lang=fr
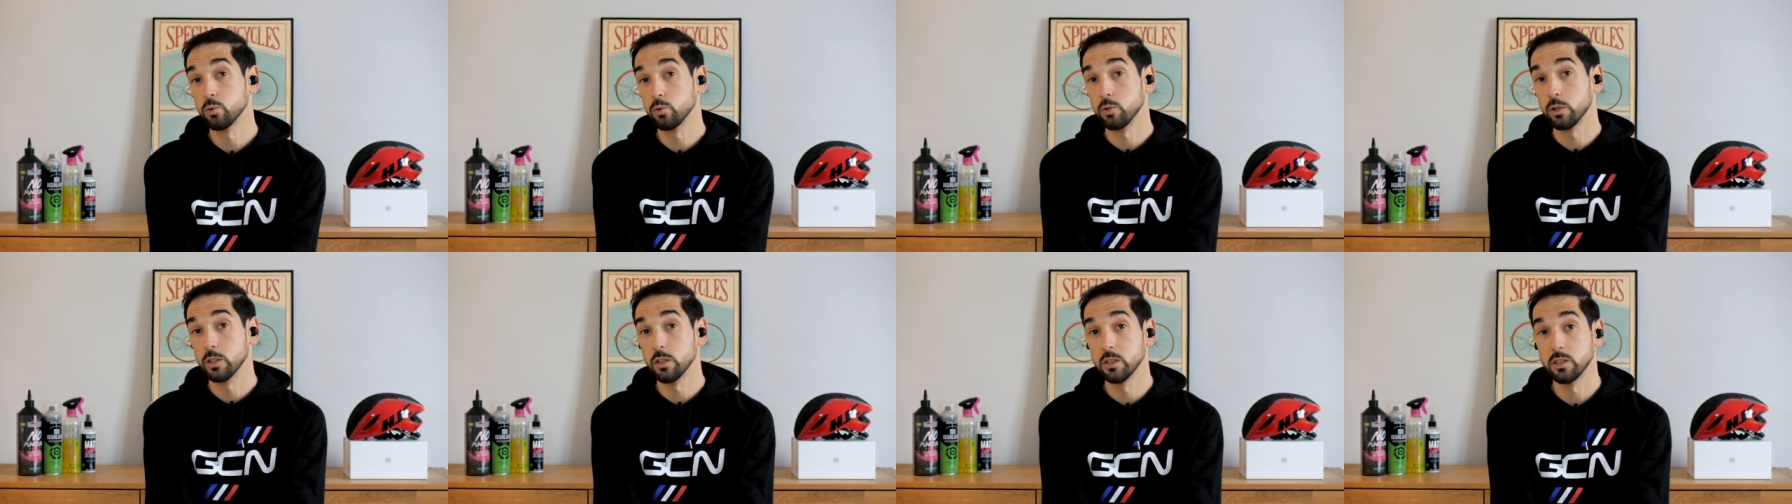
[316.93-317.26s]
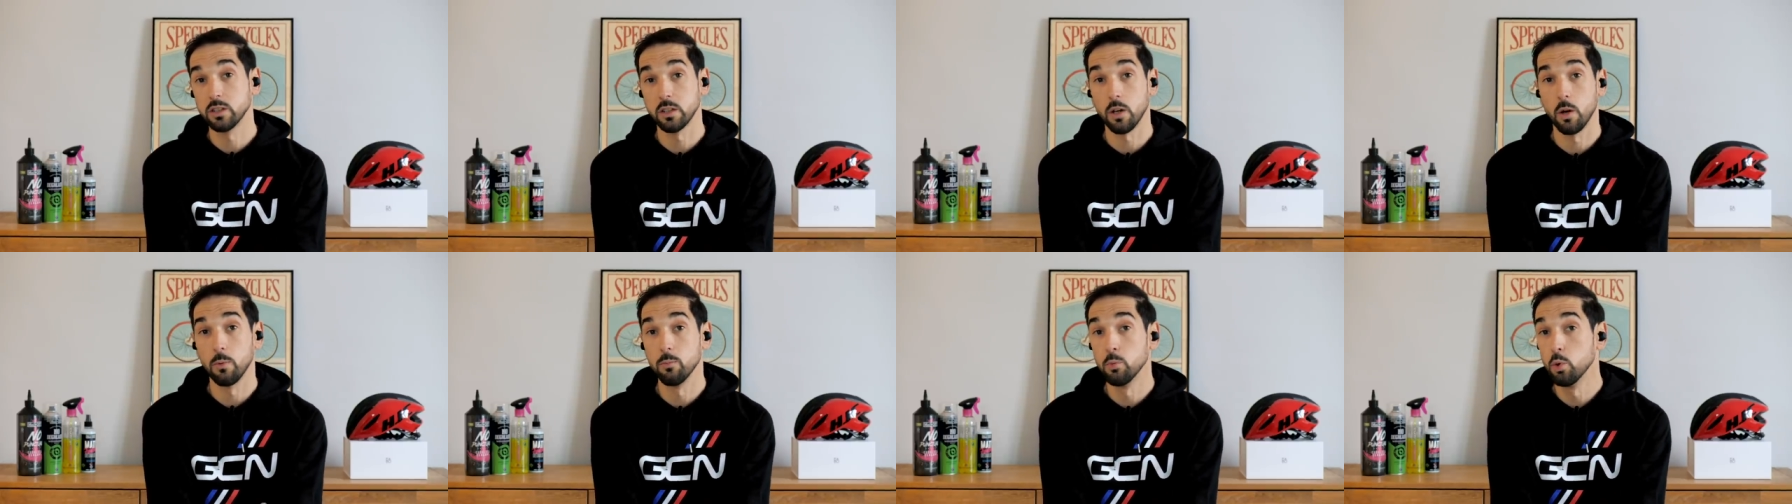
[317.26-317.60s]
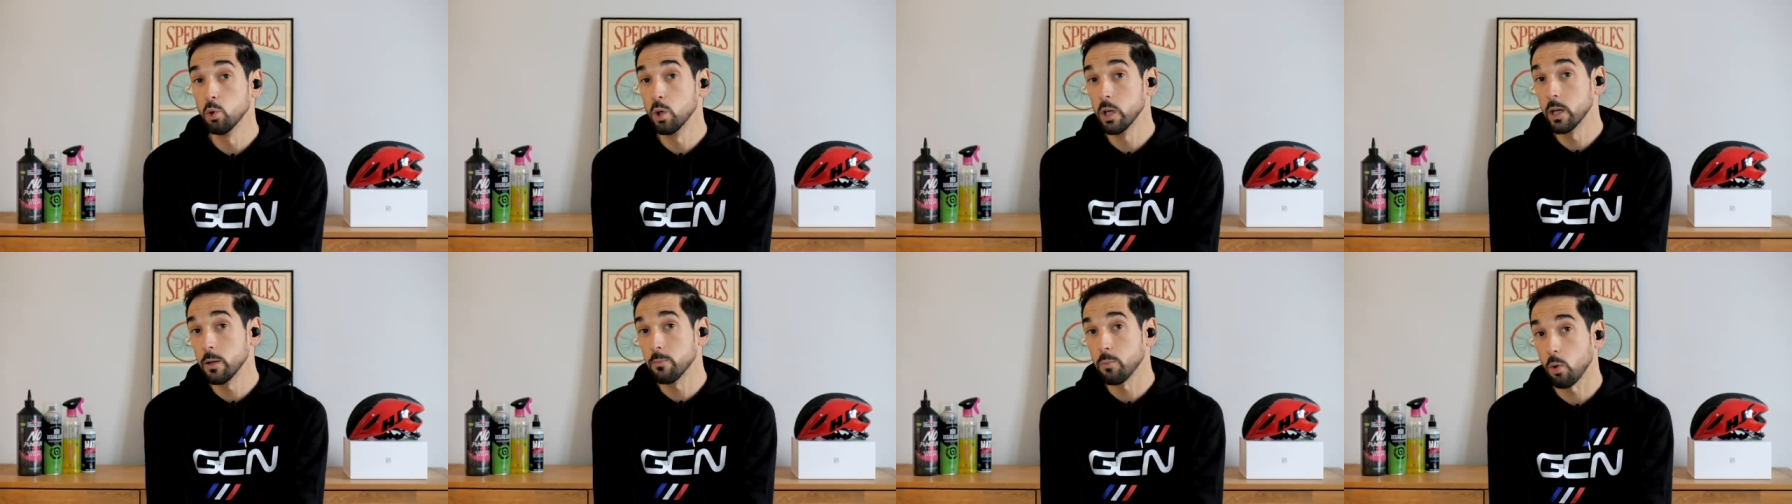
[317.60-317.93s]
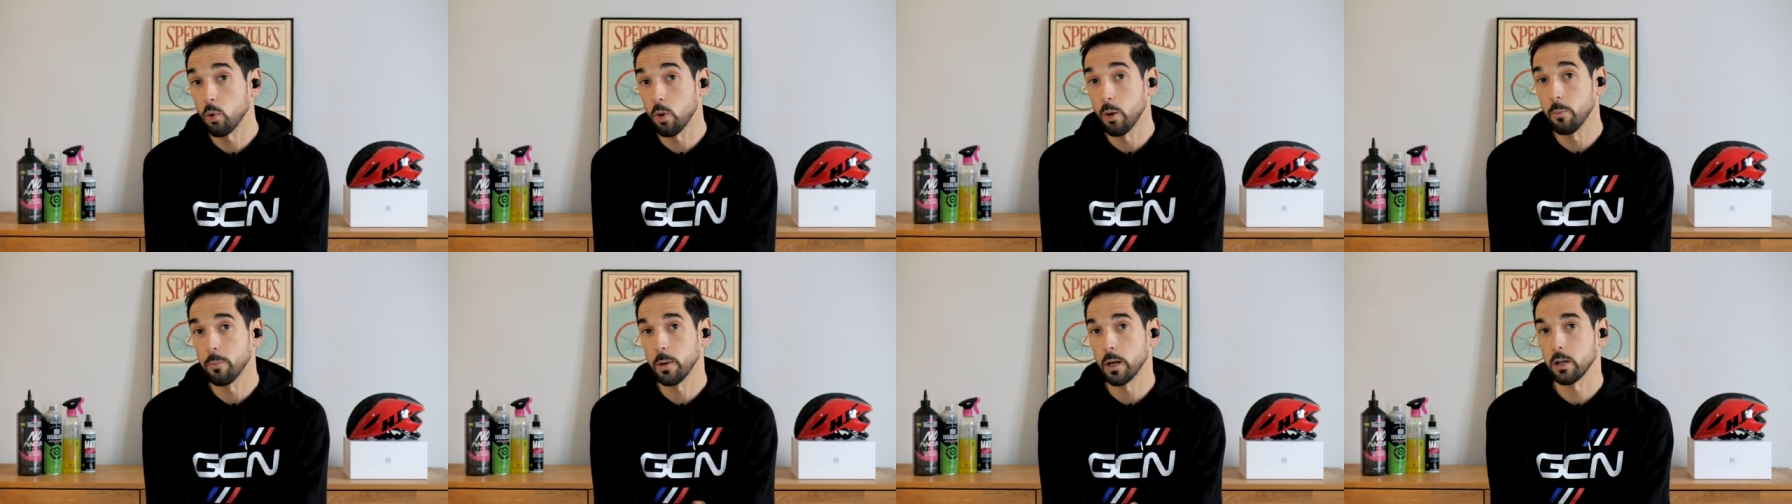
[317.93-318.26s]
d'utiliser un mulet,
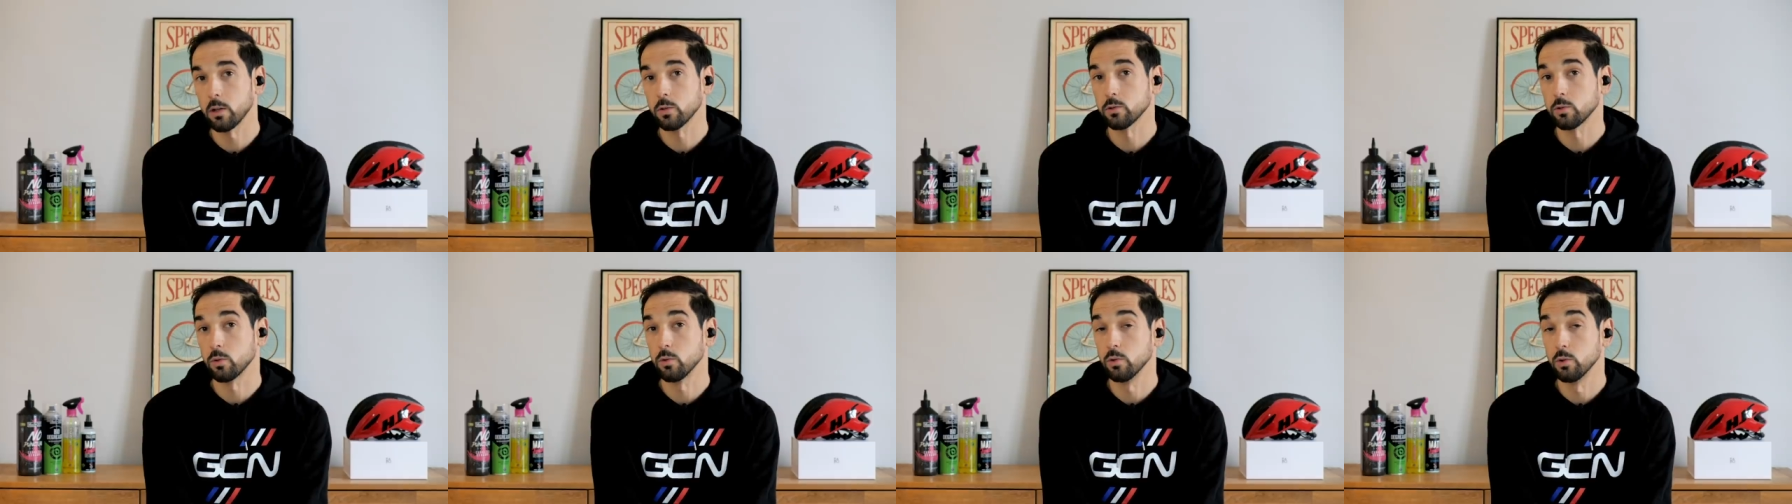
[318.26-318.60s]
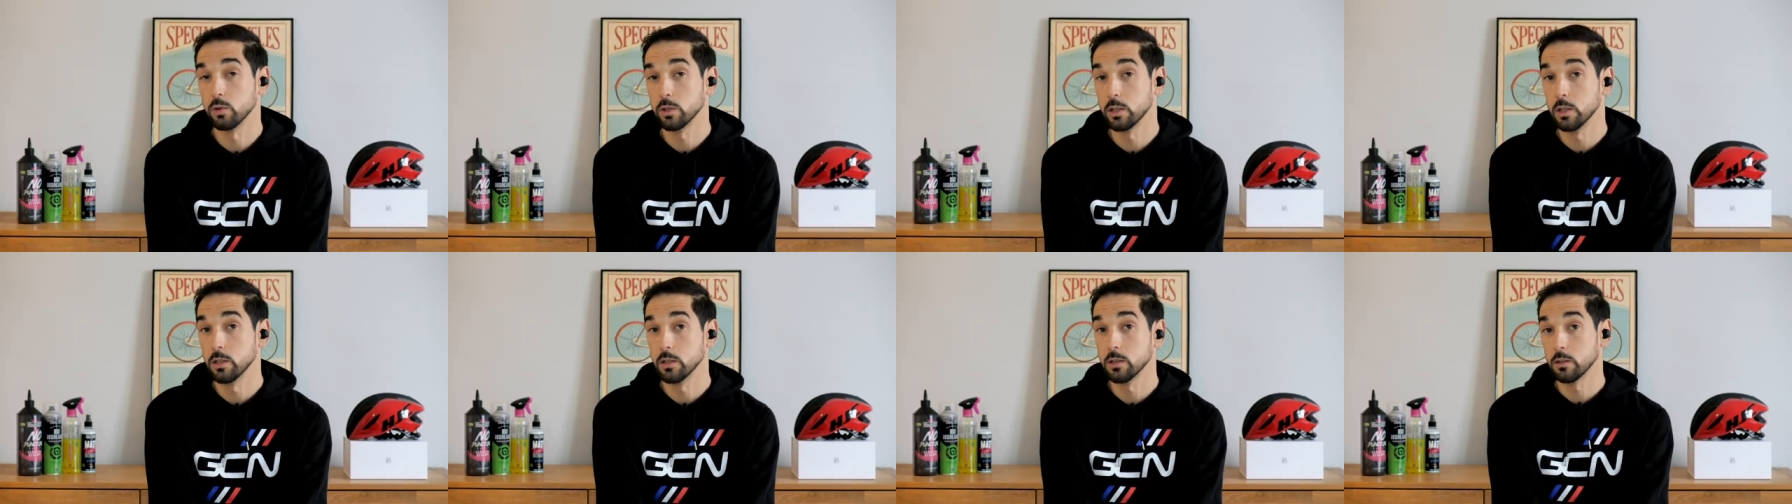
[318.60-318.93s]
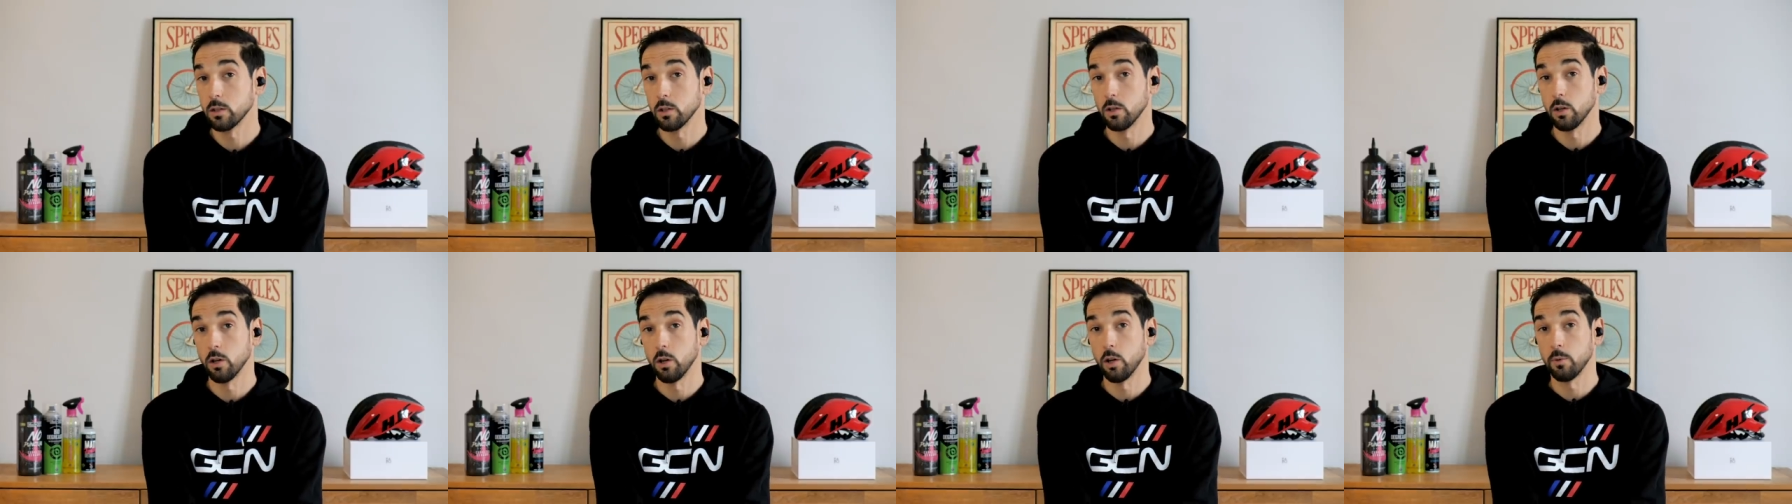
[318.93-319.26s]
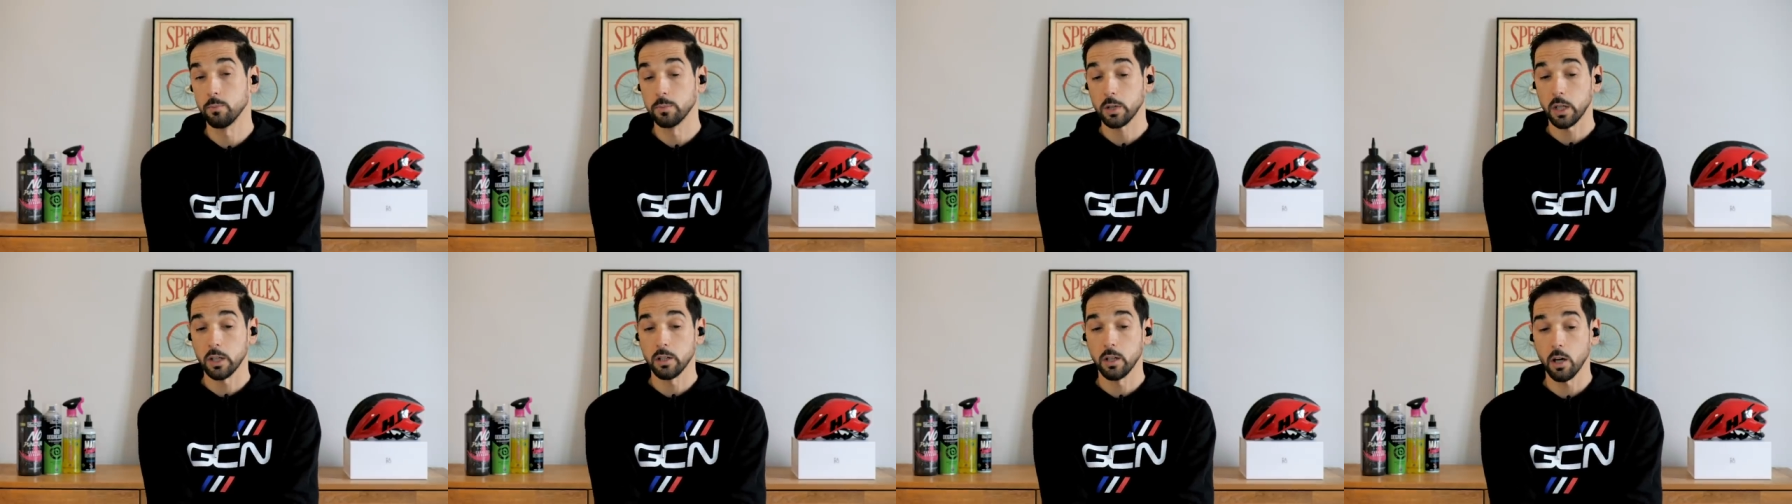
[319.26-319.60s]
pourquoi pas, lorsqu'on utilise
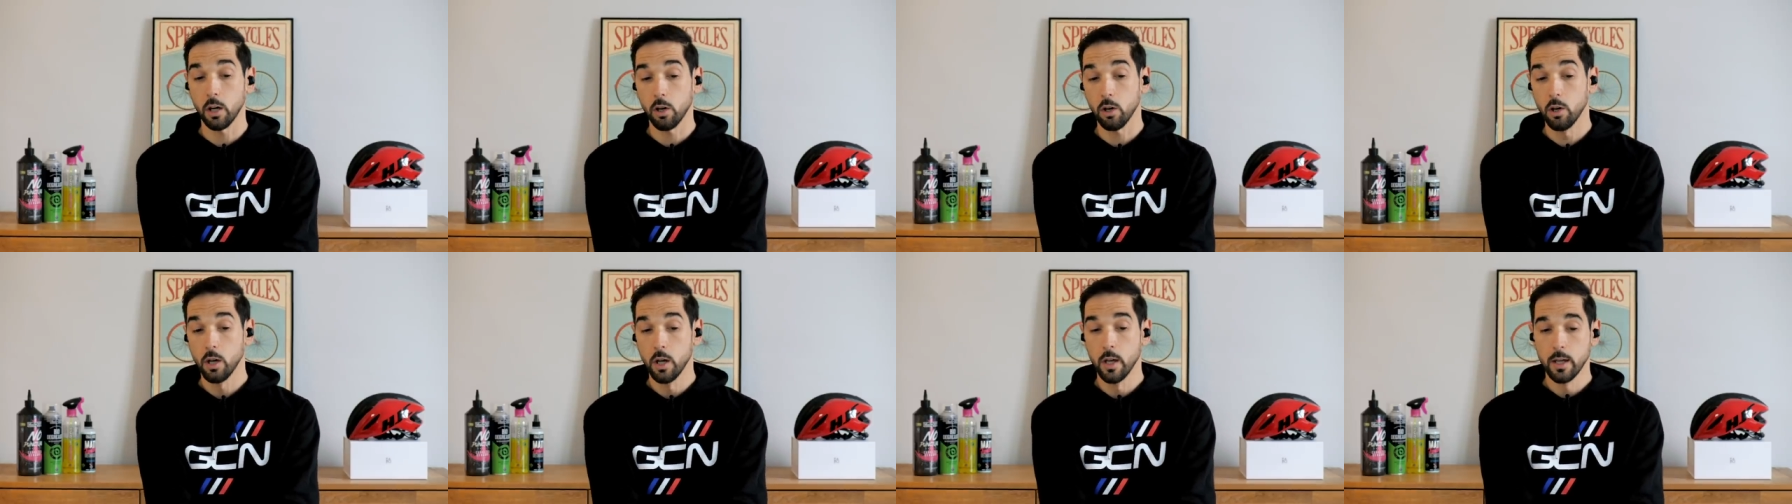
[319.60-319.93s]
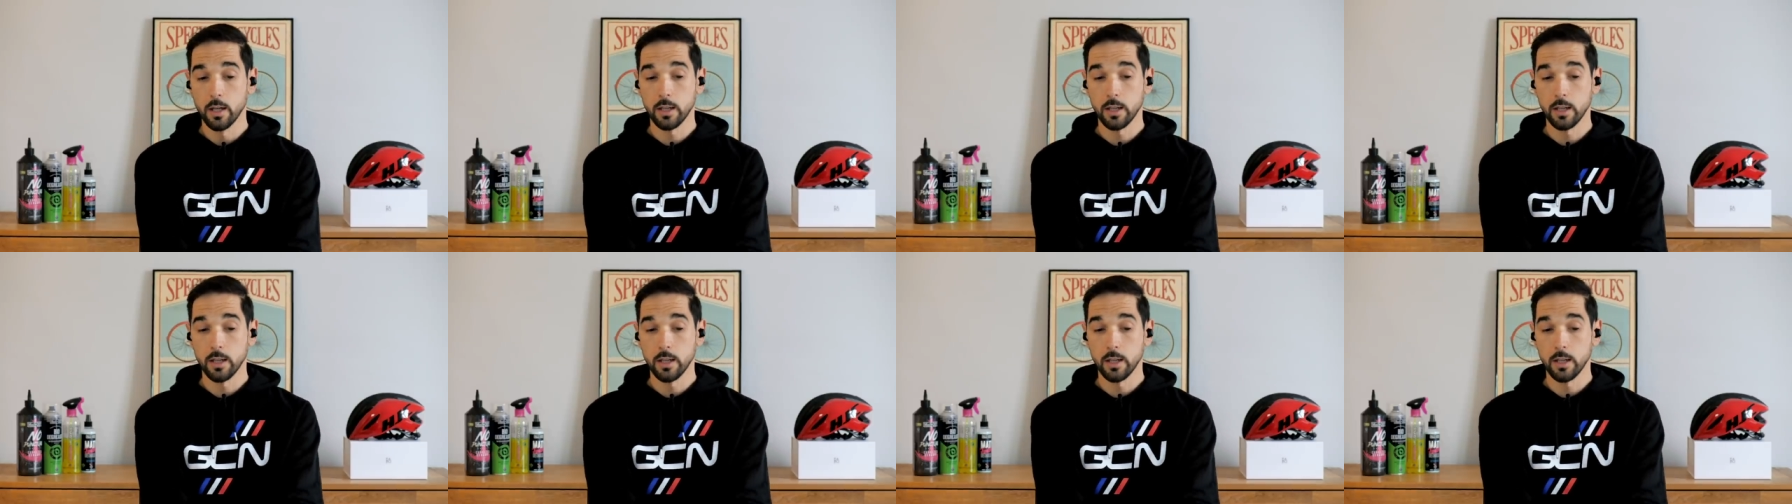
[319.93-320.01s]
un traîneur.